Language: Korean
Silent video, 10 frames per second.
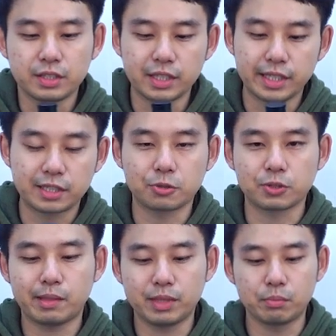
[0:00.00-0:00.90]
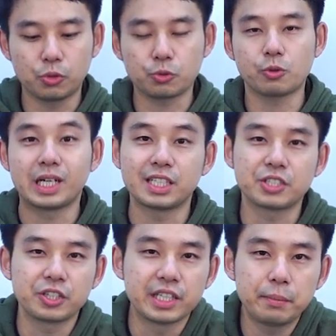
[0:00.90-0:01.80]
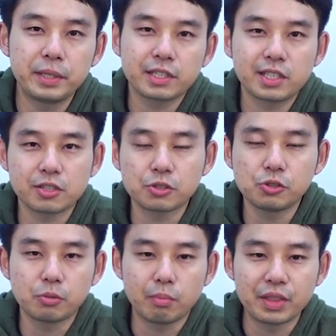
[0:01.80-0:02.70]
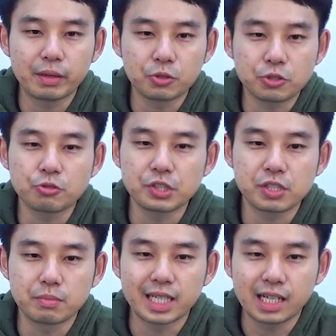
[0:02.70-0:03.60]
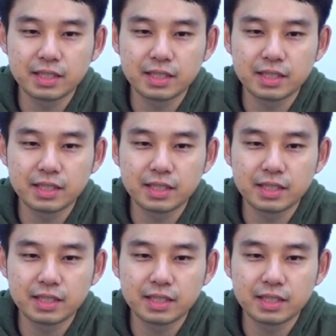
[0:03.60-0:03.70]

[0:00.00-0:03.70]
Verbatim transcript: 이제 넥스록 3단봉 조만간 저희 네피엑스에서도 만나보실 수 있습니다.